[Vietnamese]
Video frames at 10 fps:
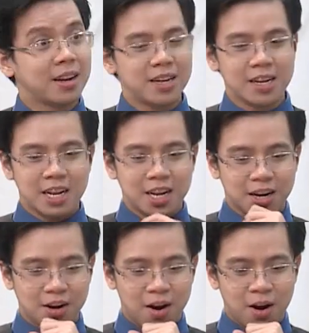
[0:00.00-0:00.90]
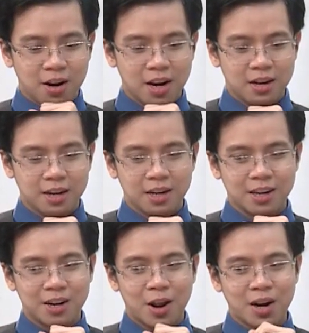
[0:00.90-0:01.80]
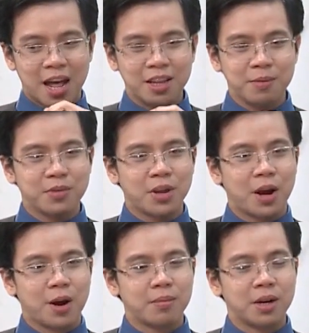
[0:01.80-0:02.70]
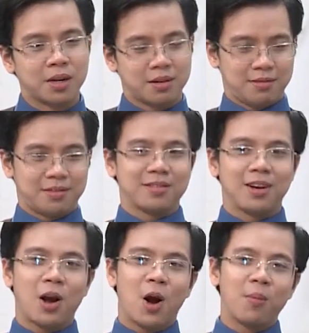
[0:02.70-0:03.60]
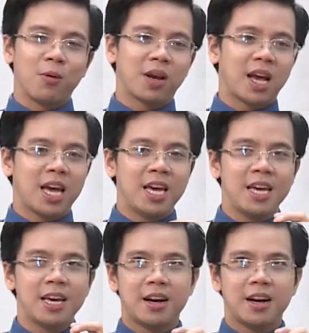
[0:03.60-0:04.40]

nó yeah. Dạ. nó nó đã giúp cho mình có một cái